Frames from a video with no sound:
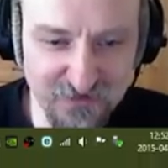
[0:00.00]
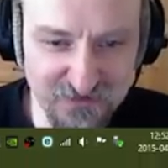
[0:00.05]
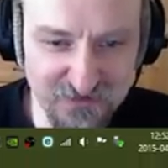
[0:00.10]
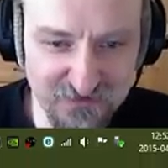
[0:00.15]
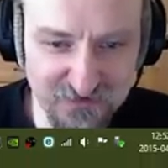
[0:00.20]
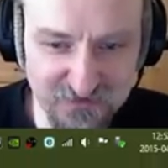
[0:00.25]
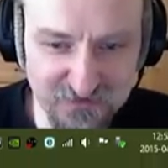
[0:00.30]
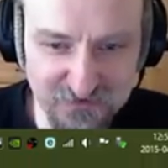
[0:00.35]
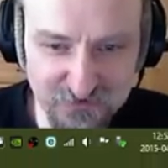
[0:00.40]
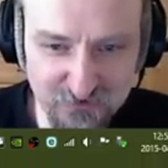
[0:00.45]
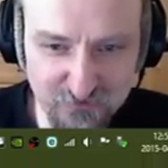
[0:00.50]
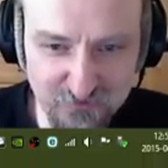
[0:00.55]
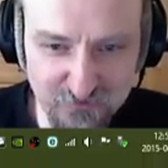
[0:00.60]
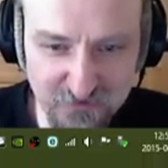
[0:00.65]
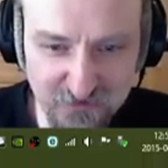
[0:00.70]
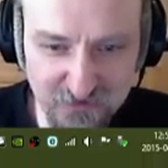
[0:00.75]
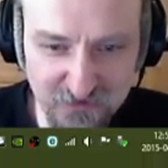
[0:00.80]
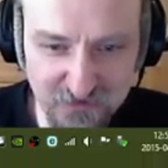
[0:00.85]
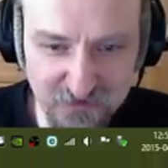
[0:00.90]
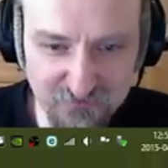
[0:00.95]
się, to jest
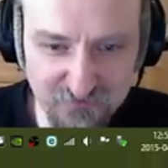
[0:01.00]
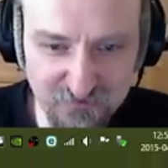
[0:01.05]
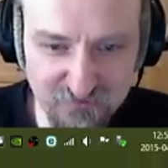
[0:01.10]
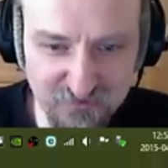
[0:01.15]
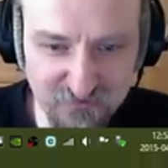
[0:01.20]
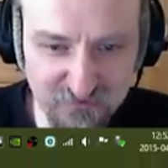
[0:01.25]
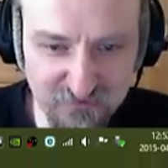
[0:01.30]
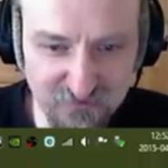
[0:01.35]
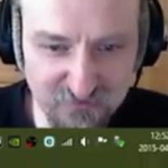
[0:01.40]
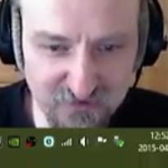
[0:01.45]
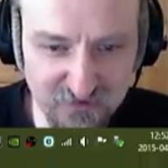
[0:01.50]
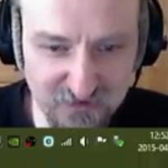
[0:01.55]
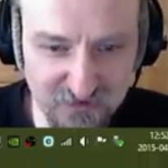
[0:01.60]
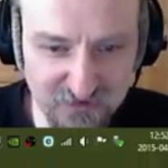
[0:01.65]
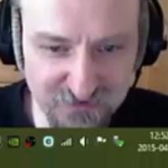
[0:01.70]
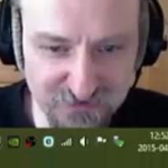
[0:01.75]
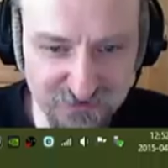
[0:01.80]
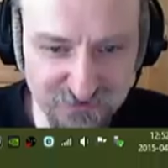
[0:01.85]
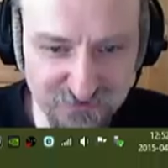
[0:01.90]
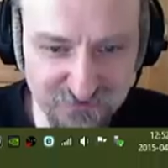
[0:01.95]
numer, b, b, b, b.
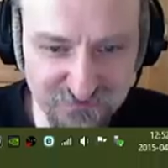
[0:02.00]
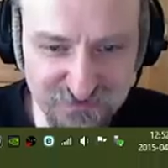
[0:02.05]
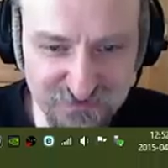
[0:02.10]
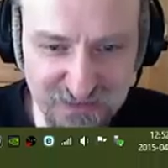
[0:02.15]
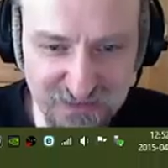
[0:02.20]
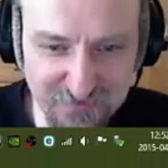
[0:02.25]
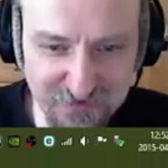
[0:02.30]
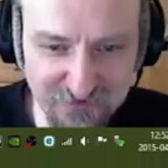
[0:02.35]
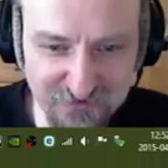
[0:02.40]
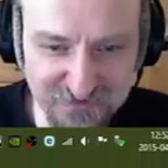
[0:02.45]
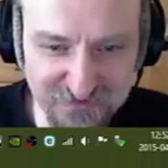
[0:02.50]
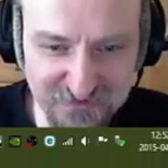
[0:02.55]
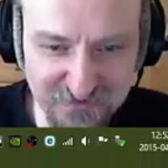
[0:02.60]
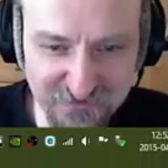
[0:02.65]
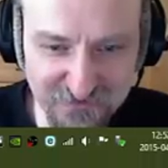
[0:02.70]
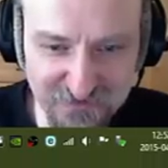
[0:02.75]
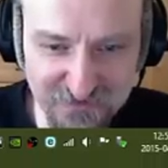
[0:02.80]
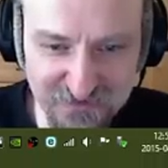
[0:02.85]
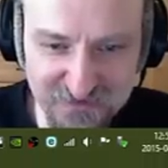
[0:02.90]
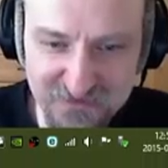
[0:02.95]
widziałem ją
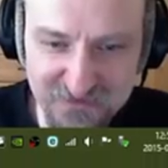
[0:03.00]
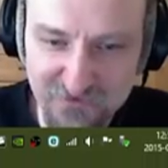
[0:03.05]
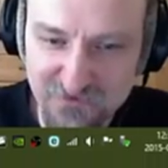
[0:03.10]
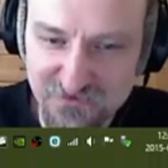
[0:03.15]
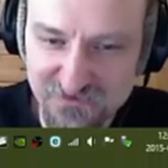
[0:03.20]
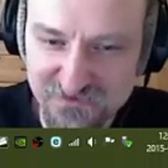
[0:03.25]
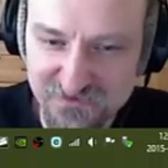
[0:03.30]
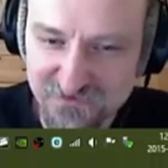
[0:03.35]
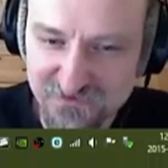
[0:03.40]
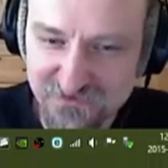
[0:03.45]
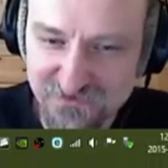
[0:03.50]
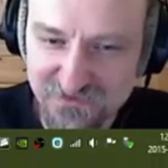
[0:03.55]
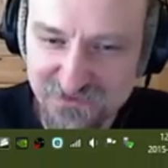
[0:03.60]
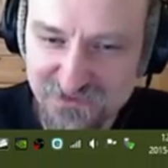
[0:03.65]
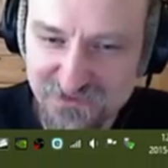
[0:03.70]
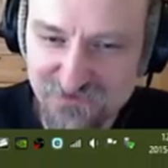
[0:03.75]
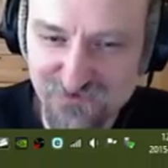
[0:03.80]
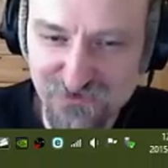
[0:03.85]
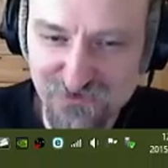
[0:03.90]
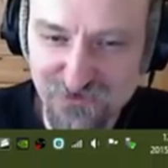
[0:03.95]
ostatnio i zastanawiam się, co to za
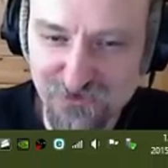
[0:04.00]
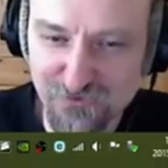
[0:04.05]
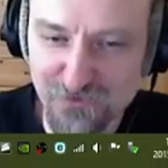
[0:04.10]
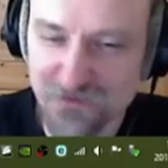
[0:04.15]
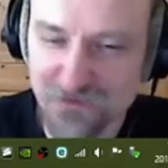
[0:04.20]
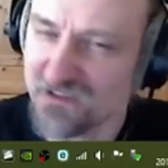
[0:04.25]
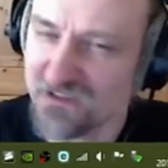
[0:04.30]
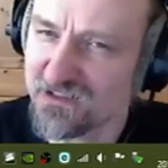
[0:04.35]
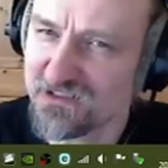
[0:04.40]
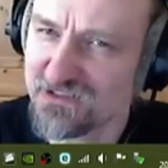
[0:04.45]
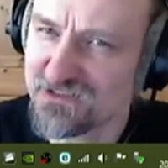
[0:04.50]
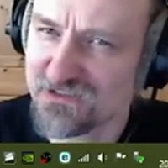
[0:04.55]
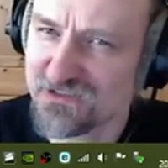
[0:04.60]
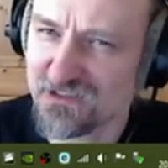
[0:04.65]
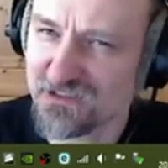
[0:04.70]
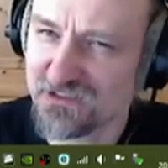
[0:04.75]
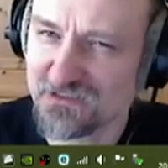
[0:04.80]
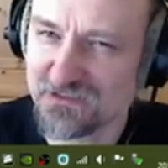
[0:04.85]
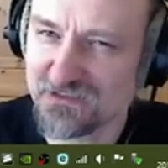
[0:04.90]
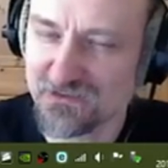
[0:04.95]
dziwny numer, jakiś
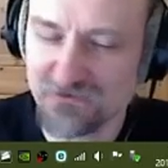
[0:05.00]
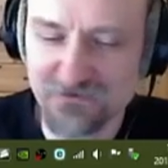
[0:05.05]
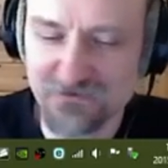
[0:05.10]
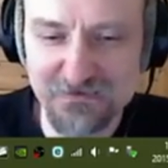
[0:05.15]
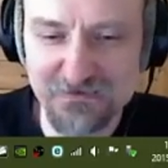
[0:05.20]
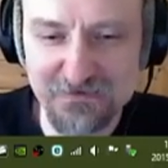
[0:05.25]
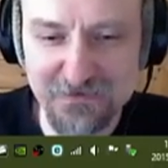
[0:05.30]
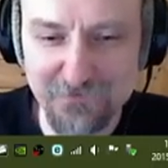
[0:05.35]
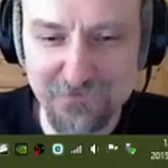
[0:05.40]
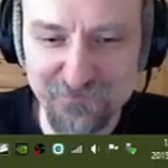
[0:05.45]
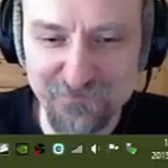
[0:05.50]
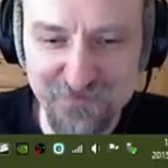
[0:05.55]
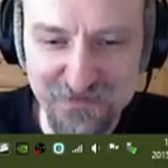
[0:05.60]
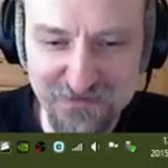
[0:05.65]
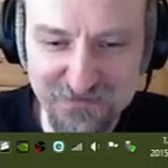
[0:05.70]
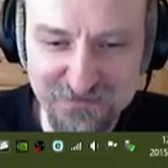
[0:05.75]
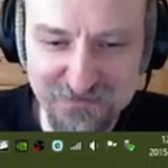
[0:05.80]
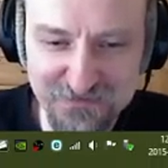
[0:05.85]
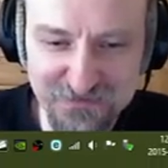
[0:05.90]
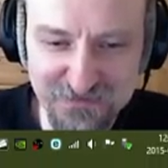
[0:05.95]
taki za i,
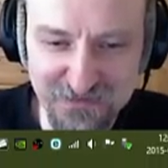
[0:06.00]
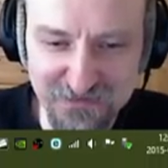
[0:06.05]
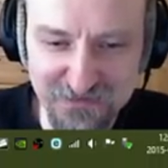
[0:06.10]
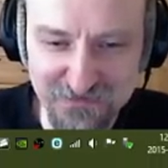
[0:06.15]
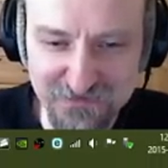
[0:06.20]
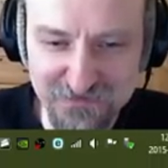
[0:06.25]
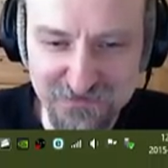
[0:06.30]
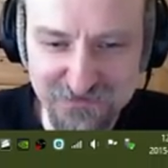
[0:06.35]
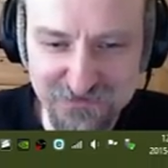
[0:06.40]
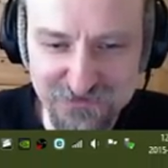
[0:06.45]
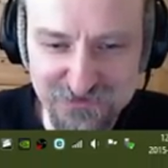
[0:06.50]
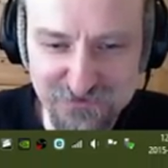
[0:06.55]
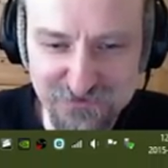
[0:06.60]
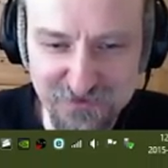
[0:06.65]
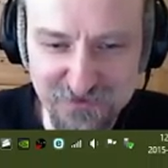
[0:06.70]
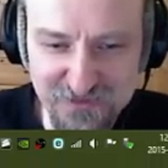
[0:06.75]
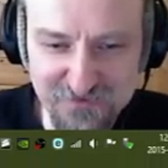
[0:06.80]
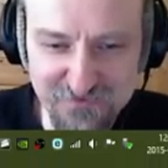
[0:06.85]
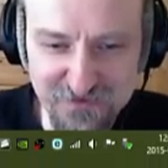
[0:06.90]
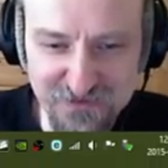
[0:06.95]
i ten, i
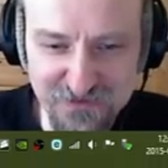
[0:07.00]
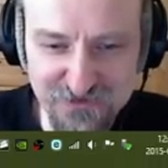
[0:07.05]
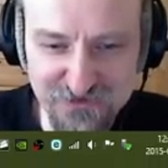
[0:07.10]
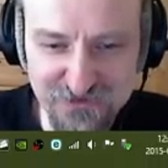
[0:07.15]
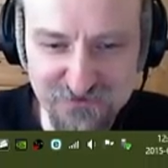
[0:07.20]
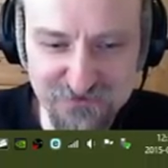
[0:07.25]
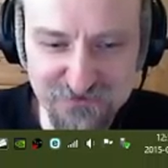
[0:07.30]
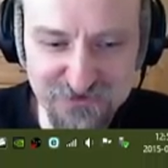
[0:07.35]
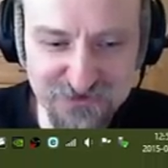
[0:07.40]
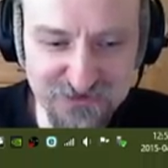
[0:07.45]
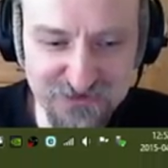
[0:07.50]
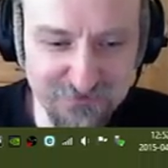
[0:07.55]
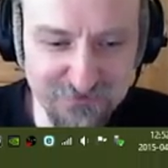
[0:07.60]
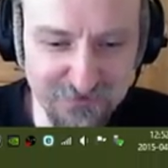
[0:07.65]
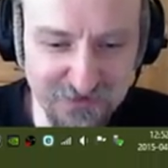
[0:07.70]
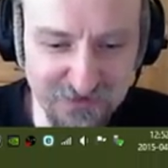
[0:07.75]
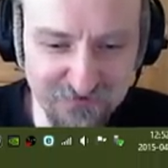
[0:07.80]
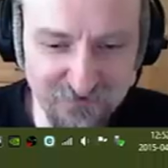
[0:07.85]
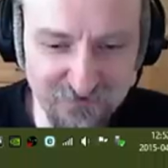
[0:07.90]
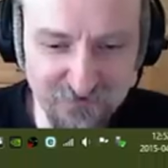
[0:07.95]
35583
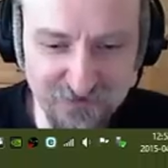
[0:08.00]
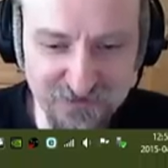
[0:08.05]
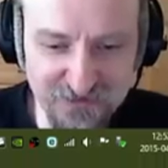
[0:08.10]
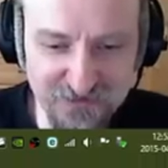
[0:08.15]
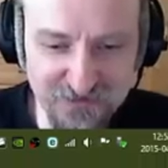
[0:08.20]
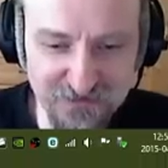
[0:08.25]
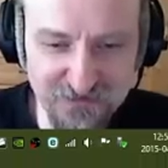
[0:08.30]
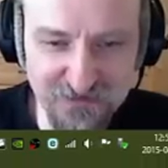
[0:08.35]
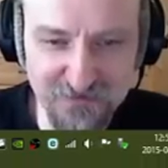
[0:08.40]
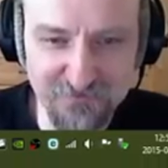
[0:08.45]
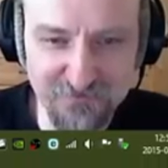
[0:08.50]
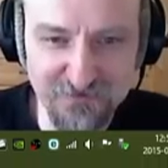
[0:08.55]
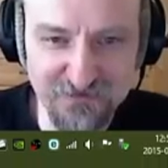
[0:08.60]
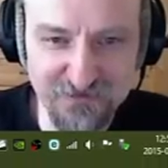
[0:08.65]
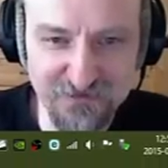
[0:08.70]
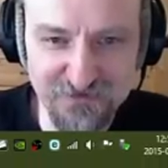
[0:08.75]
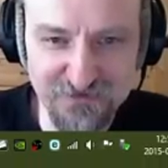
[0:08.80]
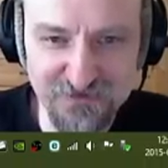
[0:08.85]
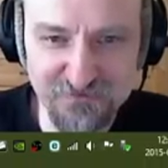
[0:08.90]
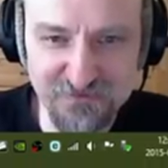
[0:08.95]
pojawiła się i jakby
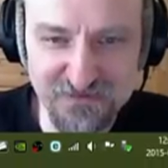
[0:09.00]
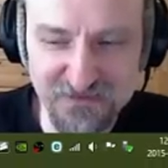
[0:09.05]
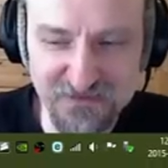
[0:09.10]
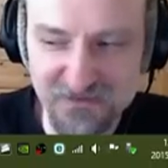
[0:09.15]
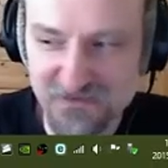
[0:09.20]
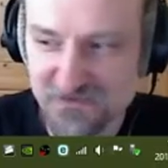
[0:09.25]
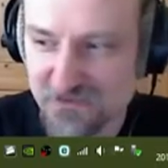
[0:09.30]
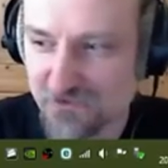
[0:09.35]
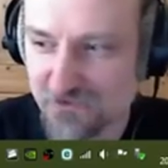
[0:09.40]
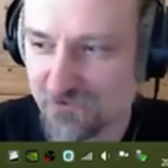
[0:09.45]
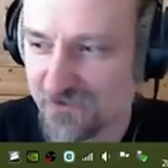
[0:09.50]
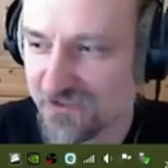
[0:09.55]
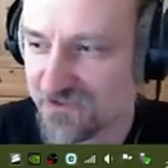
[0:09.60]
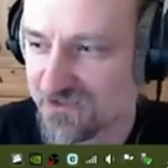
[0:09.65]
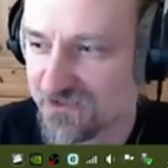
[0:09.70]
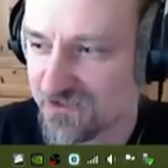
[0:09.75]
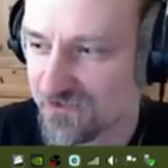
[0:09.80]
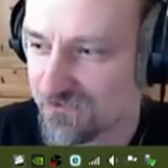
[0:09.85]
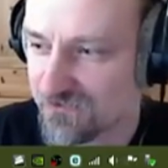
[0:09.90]
ją sobie zainstalujecie.